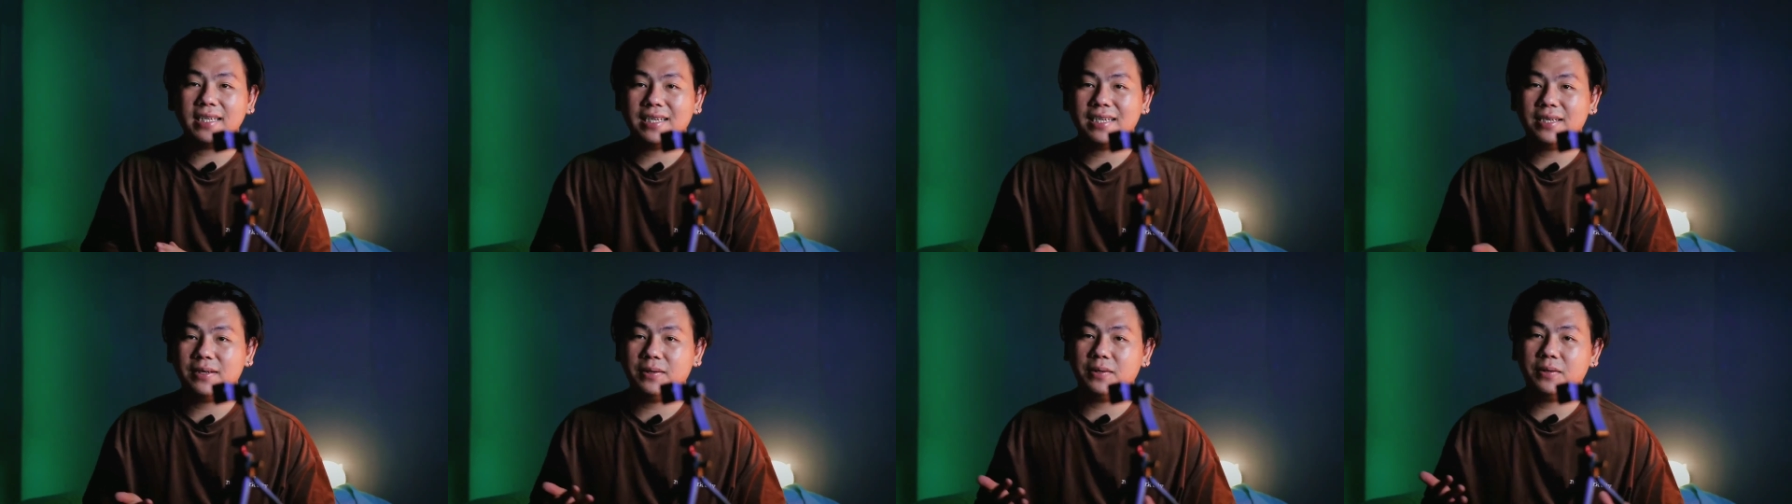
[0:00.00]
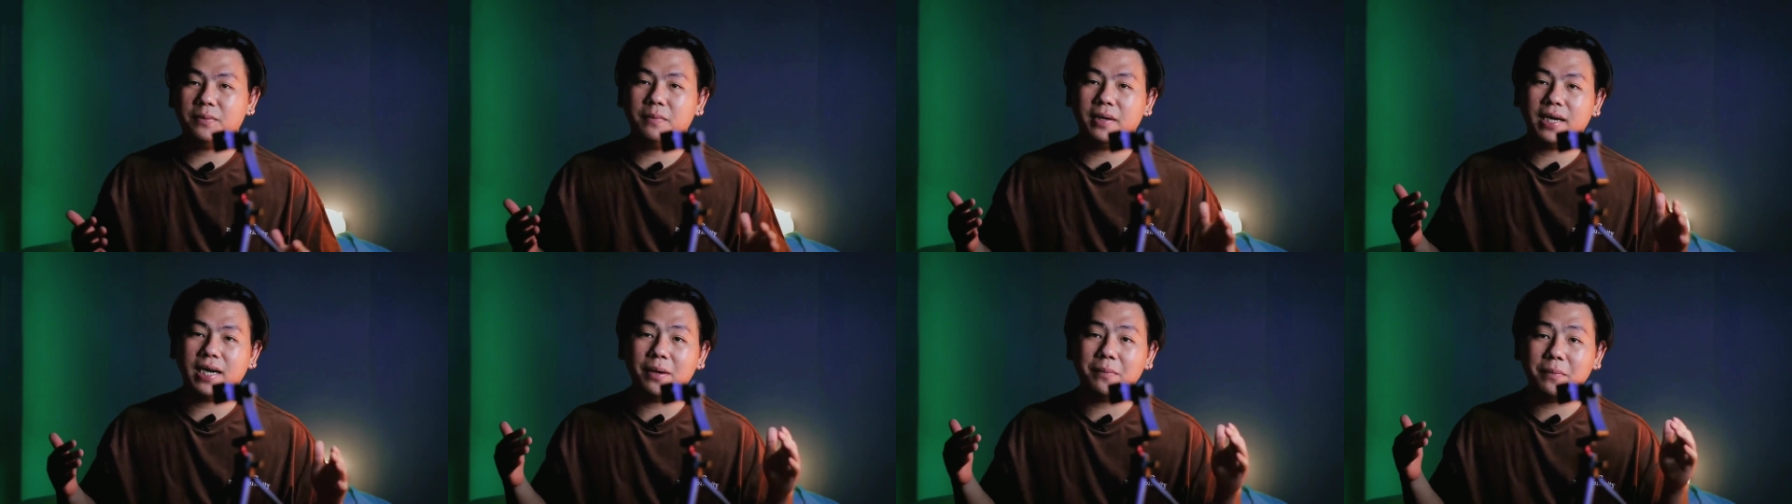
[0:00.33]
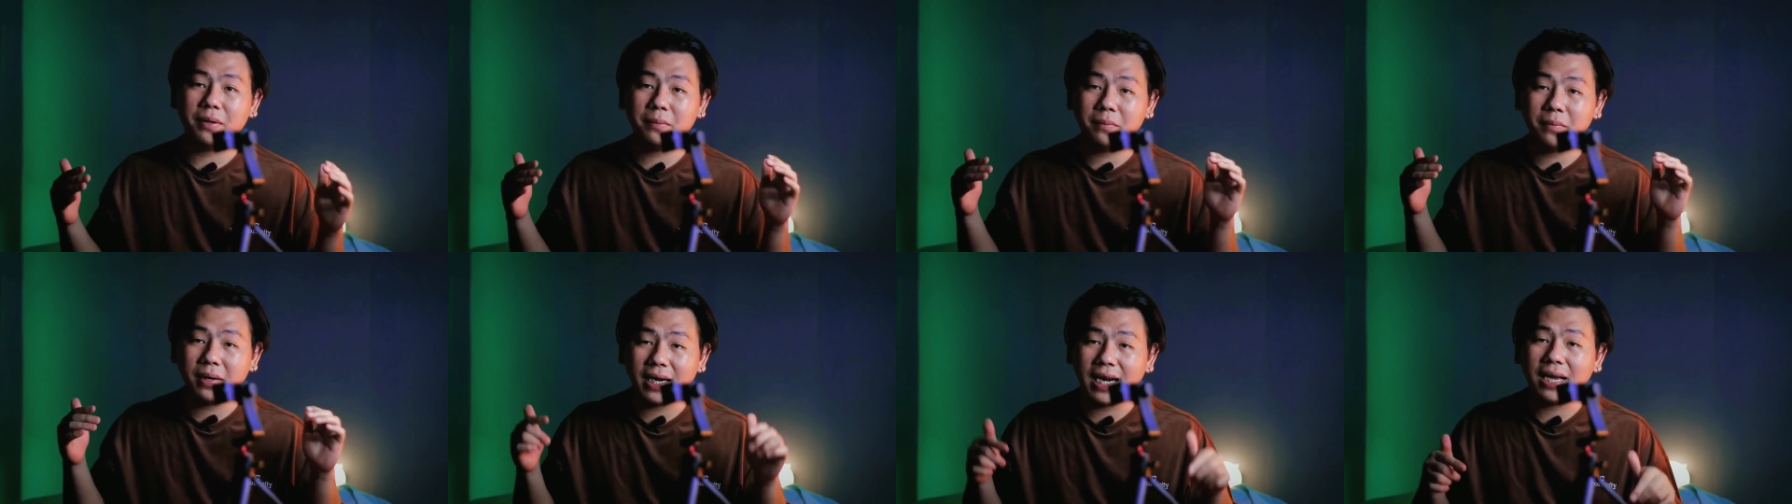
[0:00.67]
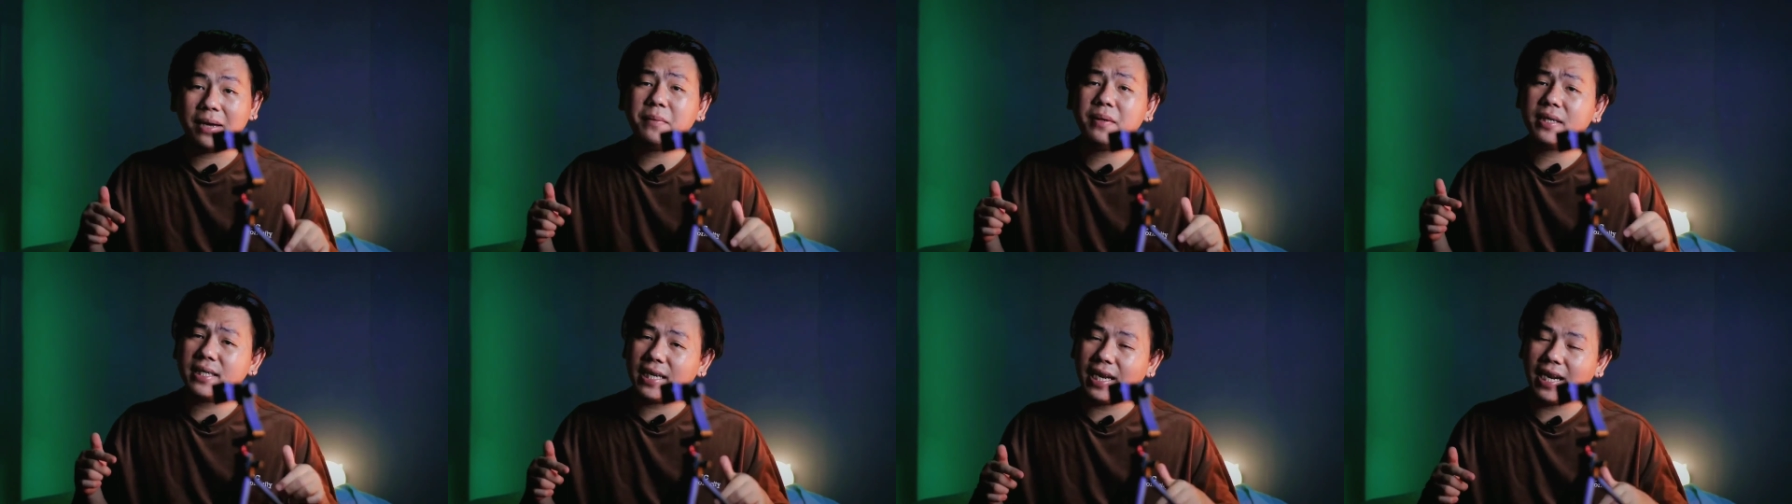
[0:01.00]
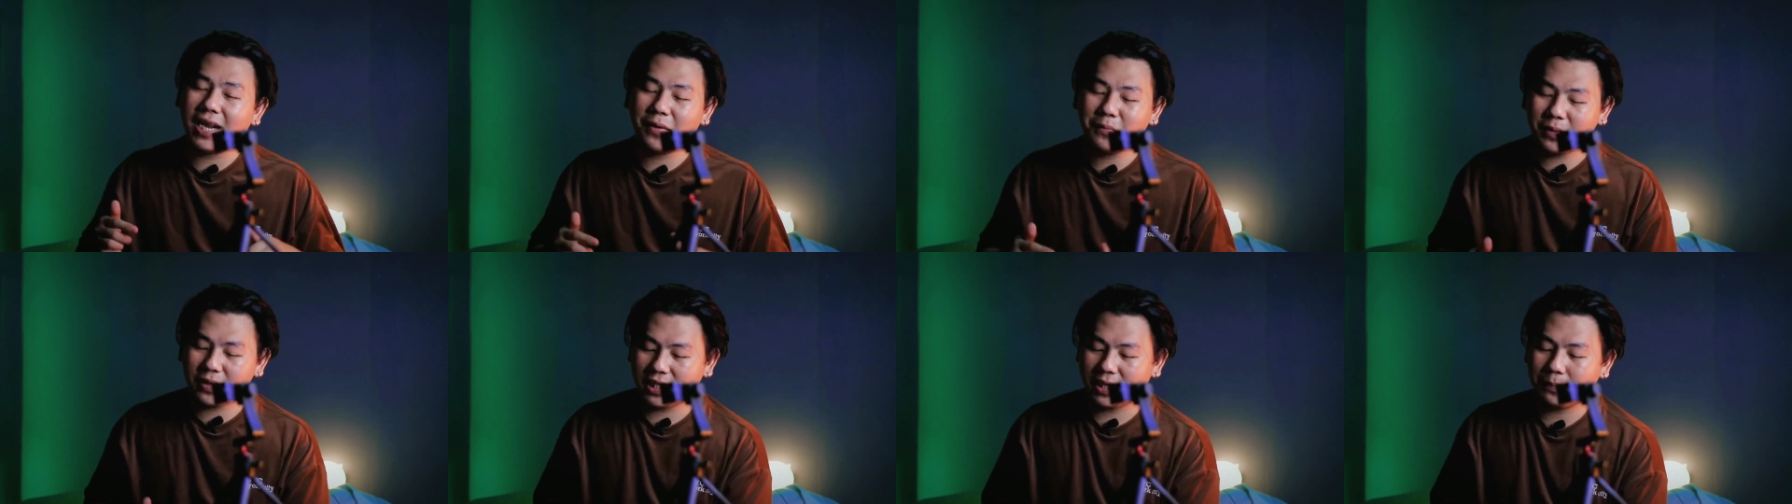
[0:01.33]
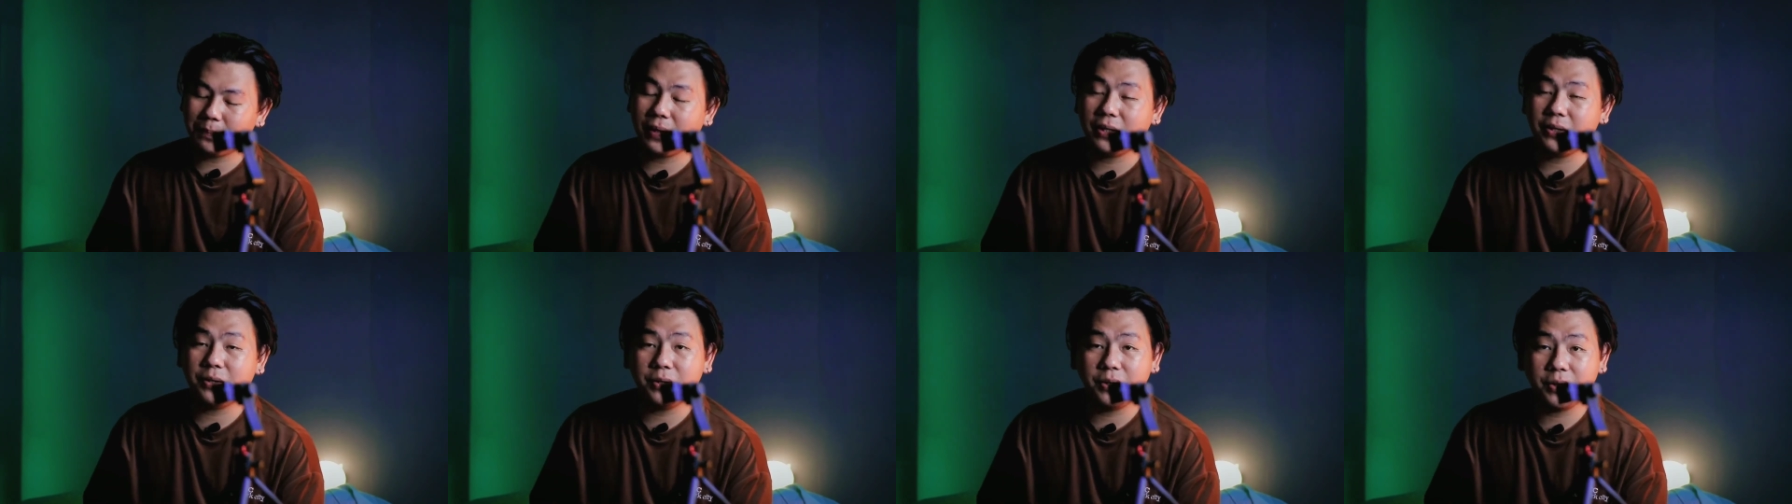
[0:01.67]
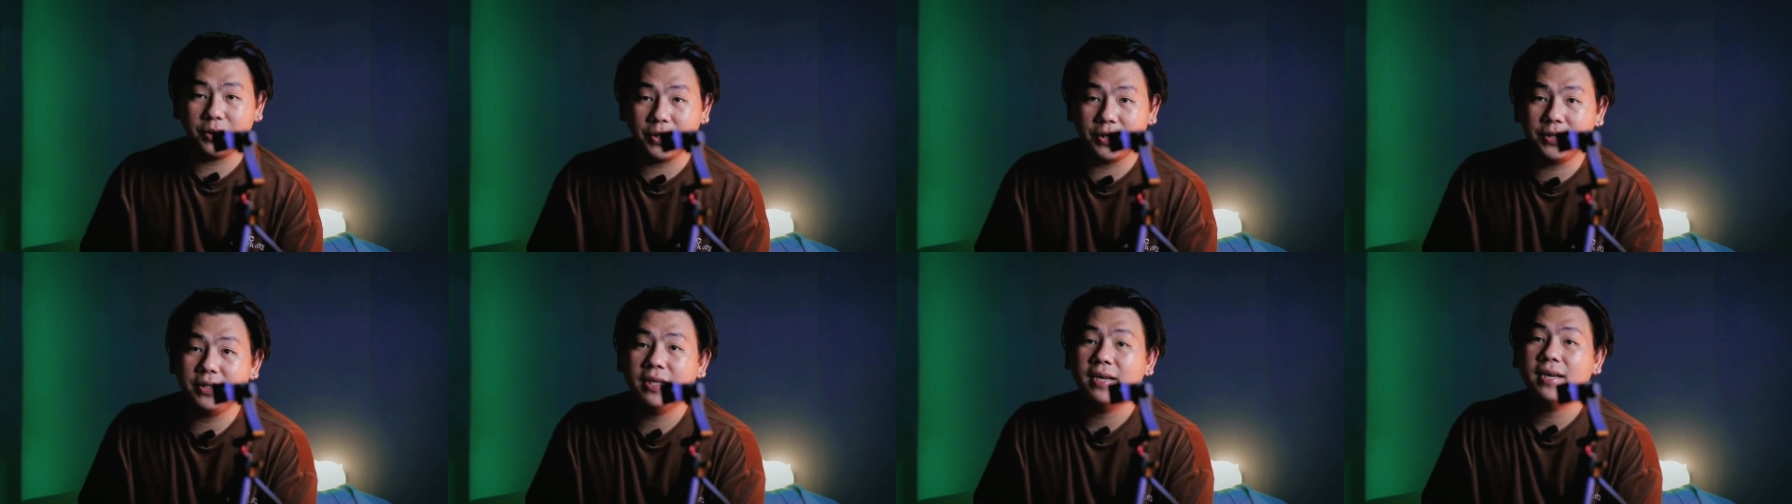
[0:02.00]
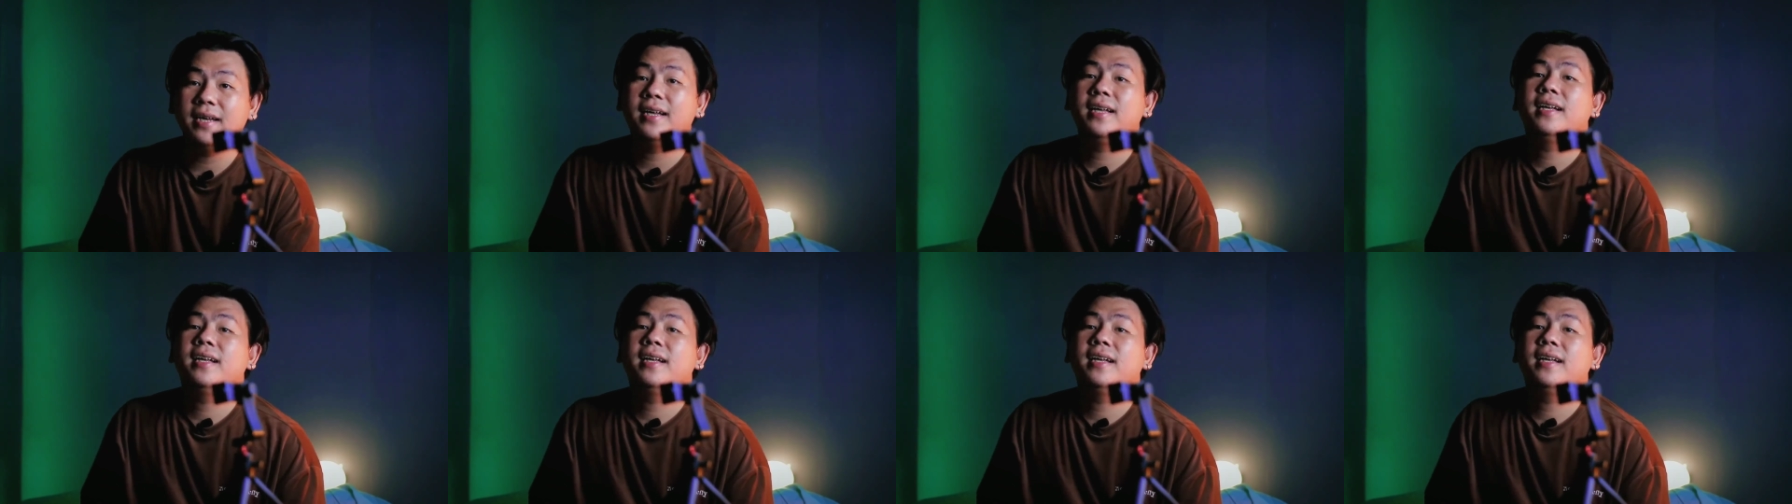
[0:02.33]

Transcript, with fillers: So maraming maraming salamat sa panonood.